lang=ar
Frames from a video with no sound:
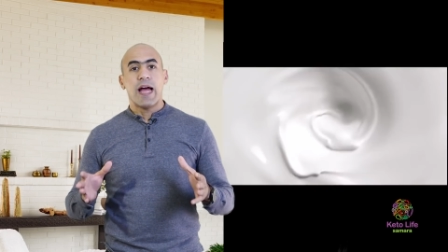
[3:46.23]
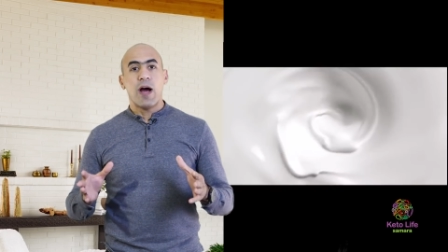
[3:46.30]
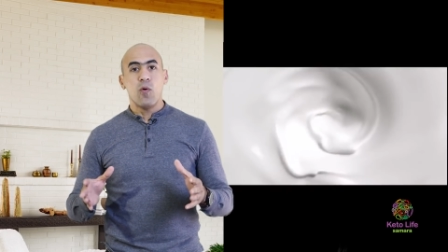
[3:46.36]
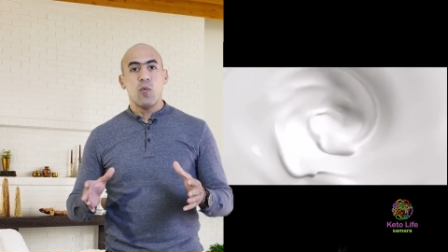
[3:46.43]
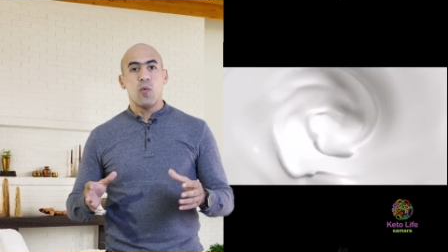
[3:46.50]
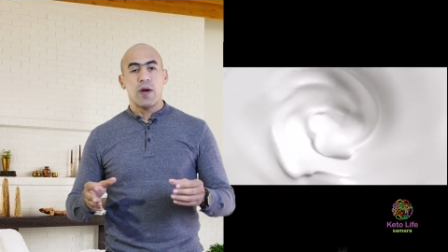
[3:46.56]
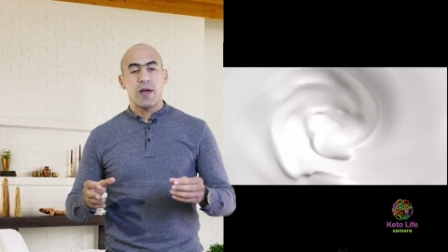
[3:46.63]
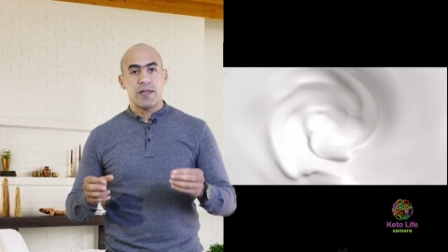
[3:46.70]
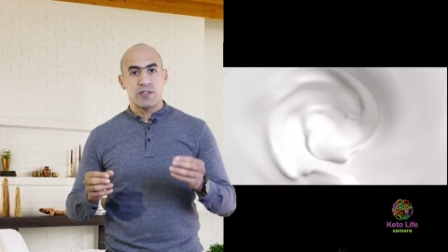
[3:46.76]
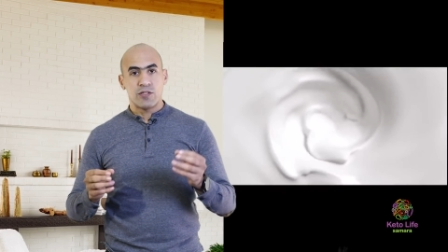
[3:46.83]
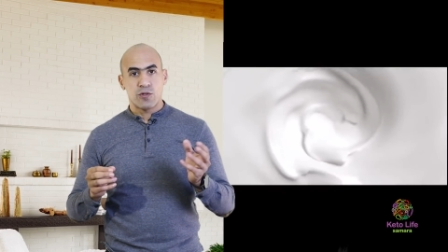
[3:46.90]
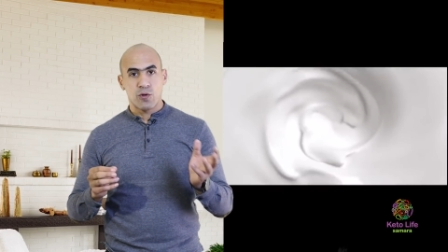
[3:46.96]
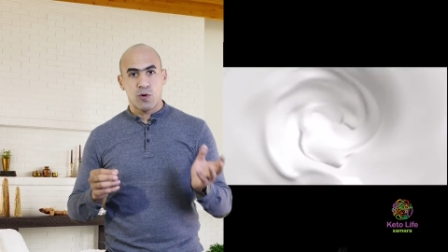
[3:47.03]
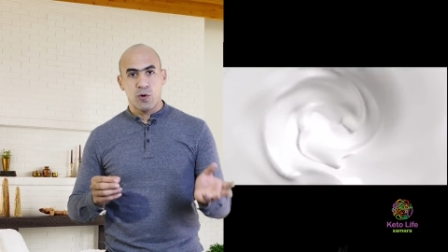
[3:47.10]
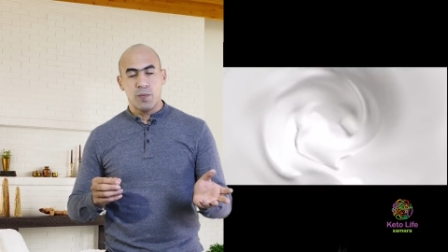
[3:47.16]
أو
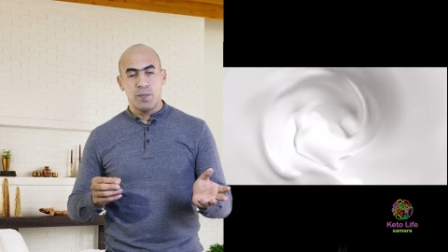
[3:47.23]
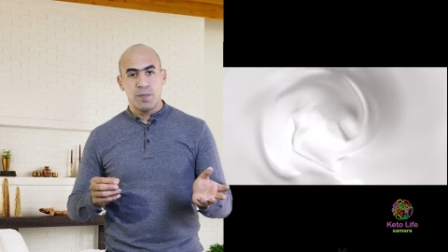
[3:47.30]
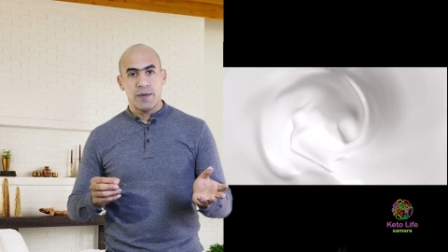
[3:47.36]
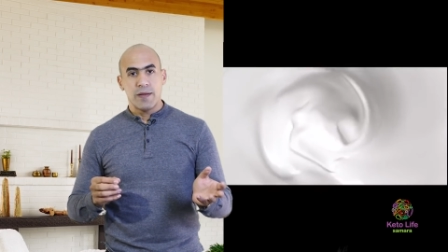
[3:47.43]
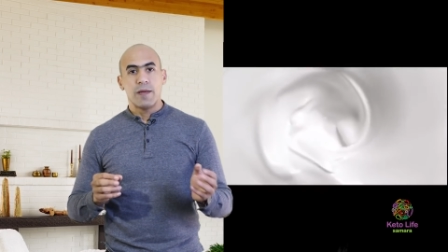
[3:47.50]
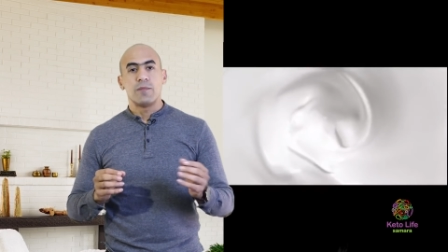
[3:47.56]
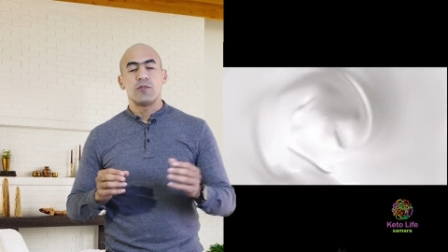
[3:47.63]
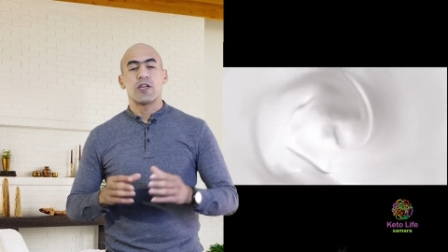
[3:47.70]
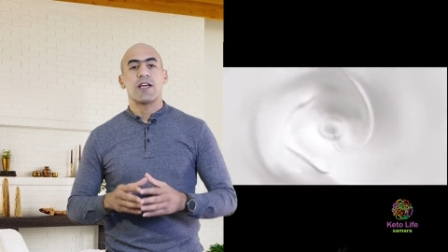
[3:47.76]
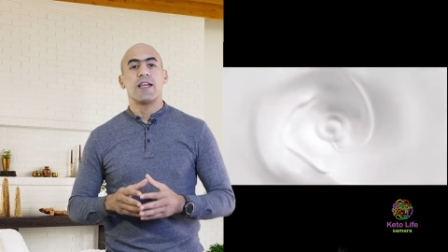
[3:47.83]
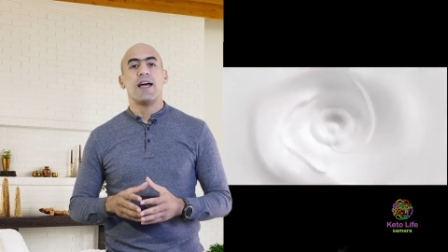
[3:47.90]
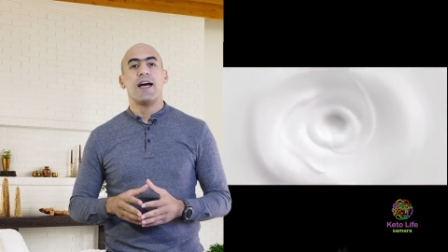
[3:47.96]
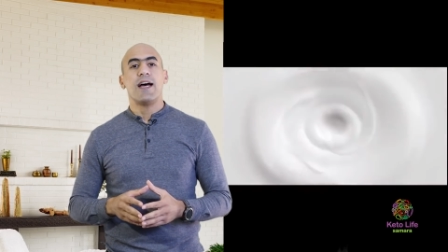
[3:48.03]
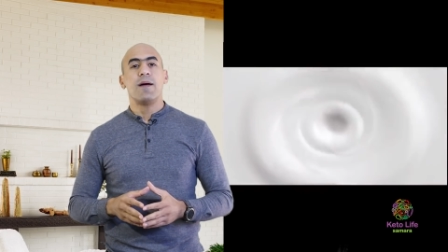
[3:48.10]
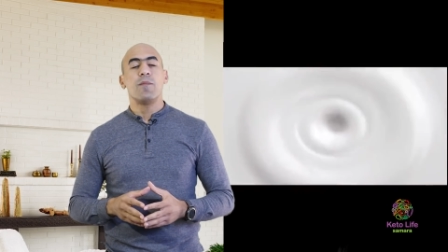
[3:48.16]
الروب
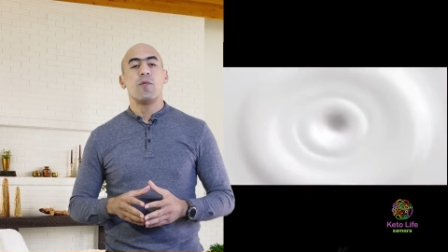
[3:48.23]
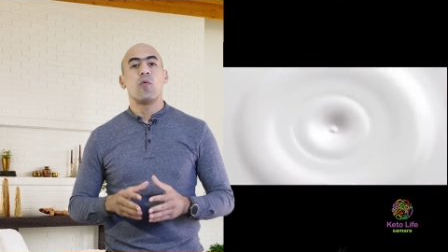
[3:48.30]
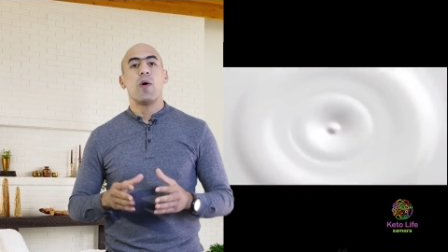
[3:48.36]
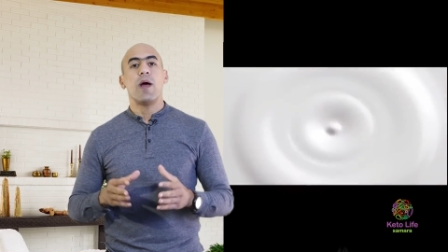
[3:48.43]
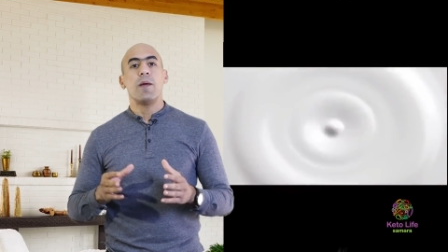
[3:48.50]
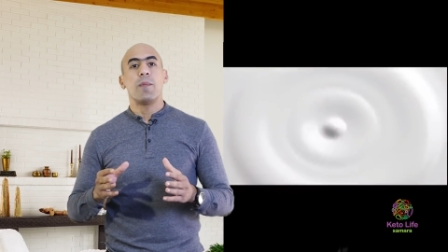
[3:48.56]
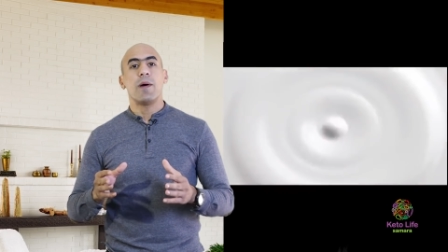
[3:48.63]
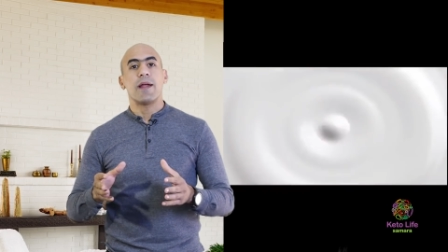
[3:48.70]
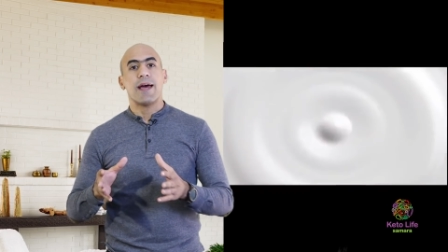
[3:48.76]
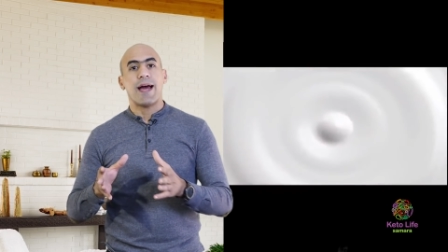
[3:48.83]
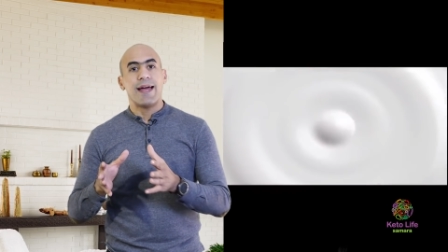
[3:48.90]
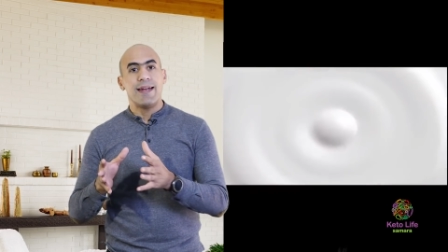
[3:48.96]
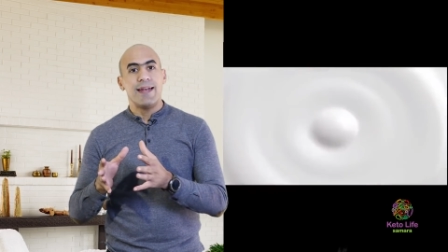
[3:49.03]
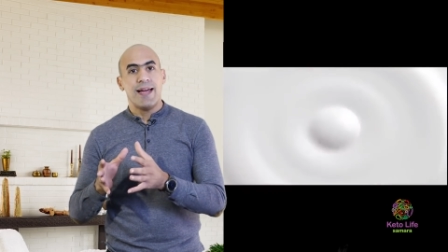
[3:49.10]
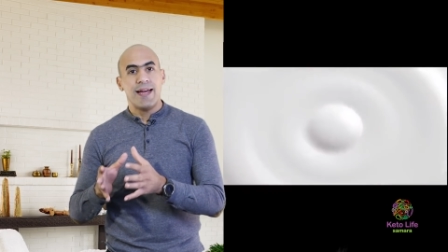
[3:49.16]
بشكل عام هو عبارة
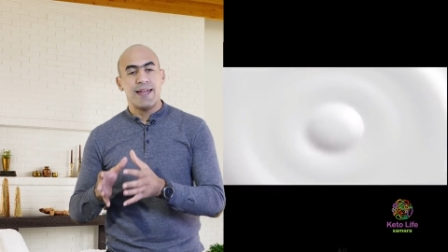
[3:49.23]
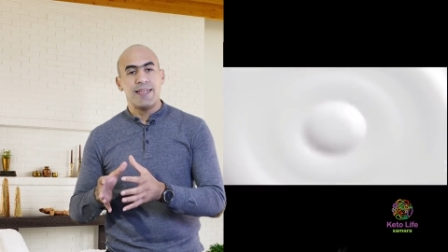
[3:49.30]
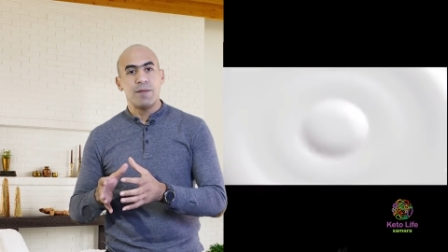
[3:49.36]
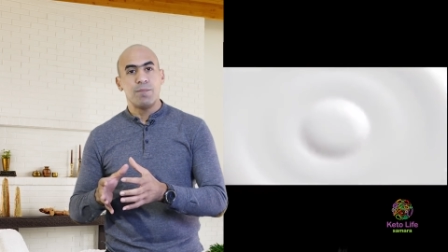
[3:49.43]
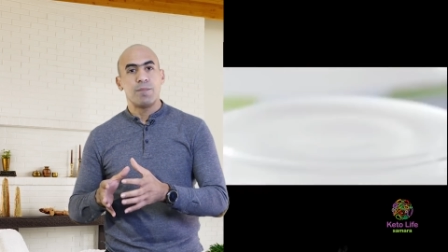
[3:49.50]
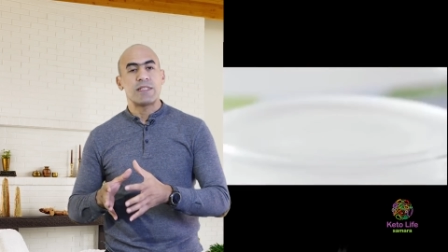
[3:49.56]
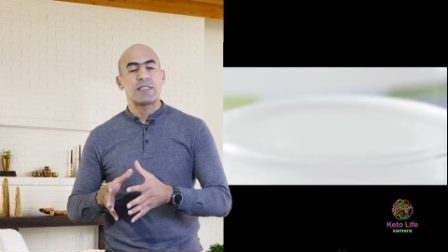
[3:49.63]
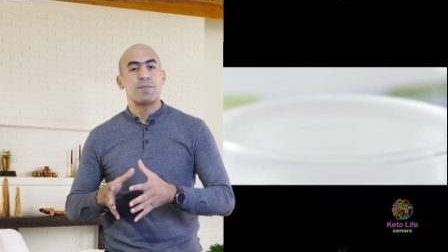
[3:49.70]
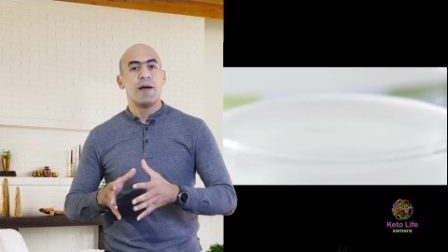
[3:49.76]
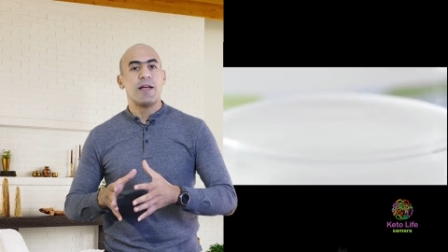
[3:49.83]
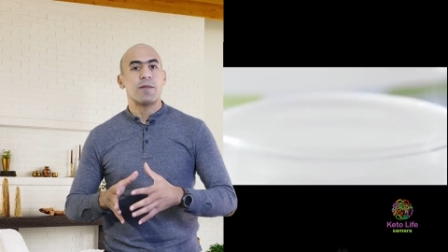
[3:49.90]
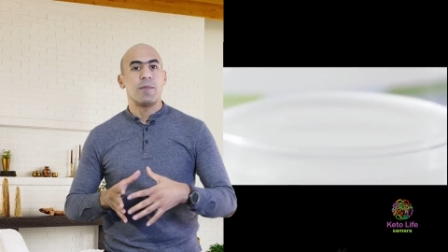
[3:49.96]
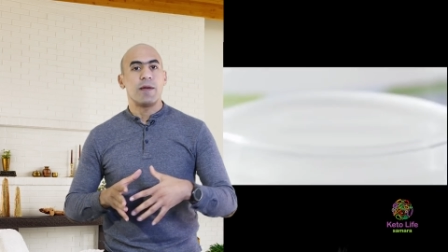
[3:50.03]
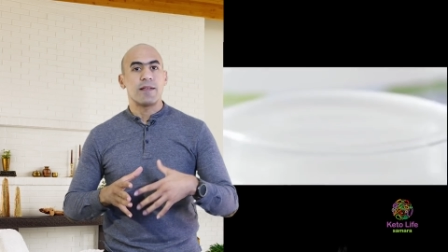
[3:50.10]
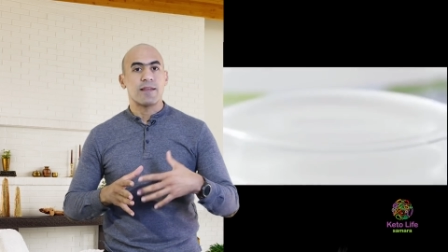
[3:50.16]
عن الحليب بس
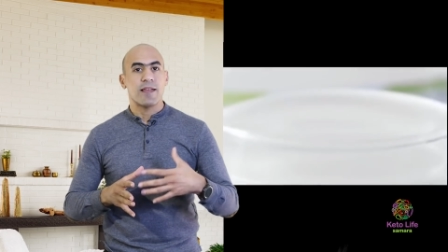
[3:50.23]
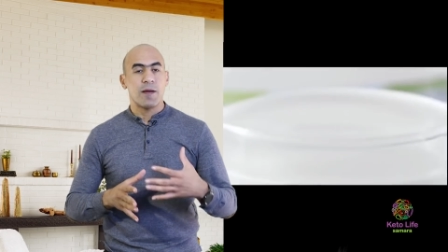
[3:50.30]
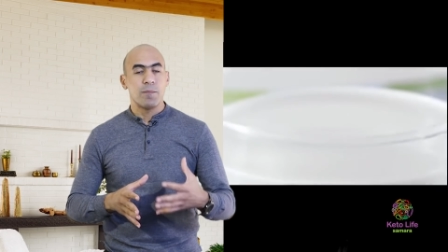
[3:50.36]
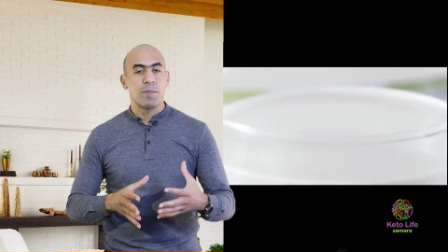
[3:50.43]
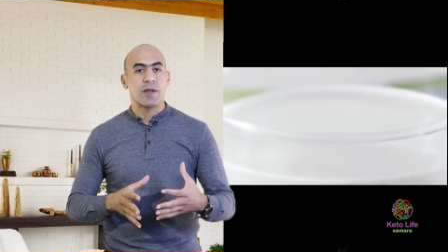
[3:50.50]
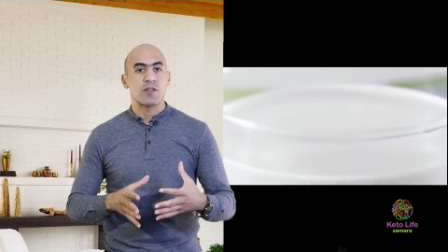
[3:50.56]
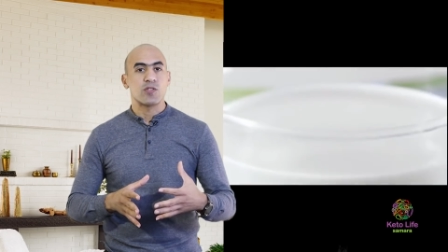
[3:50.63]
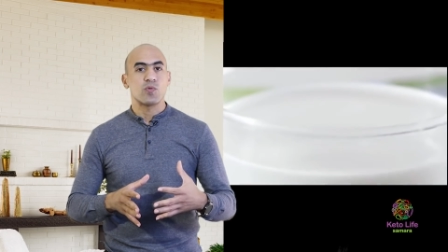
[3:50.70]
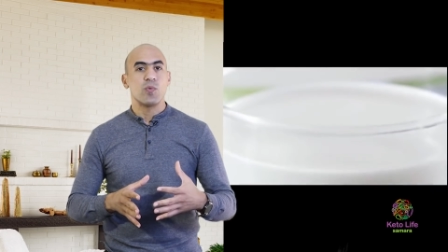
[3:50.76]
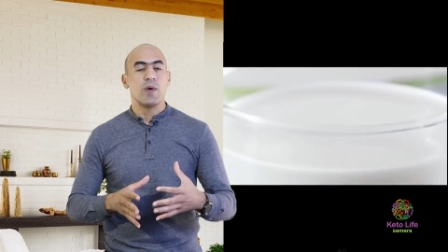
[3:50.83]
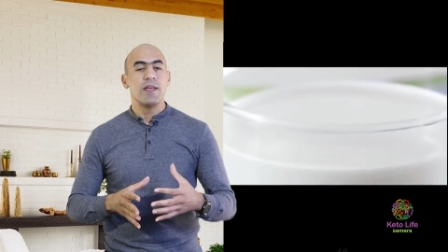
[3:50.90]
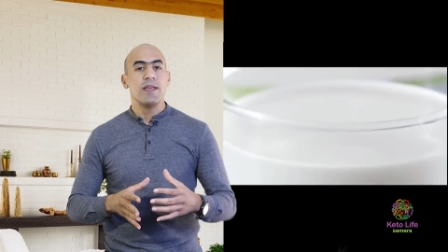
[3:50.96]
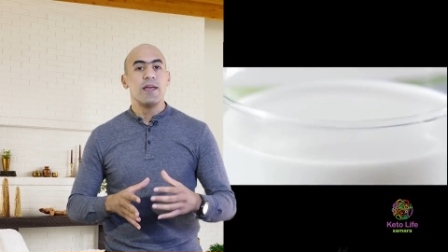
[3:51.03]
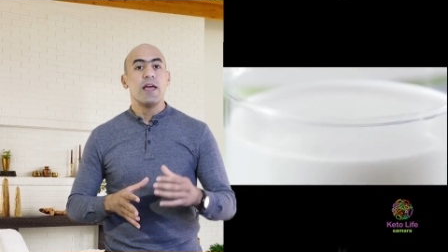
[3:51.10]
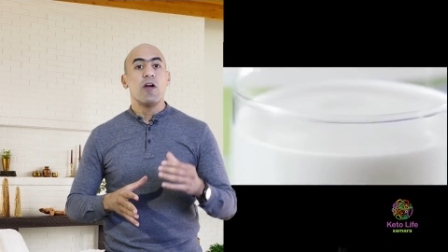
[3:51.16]
بعد ما يتخمر
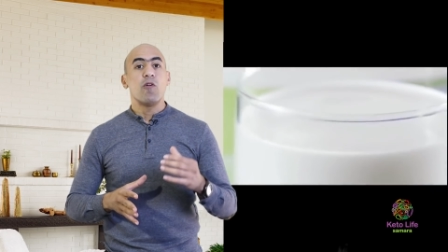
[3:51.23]
شوي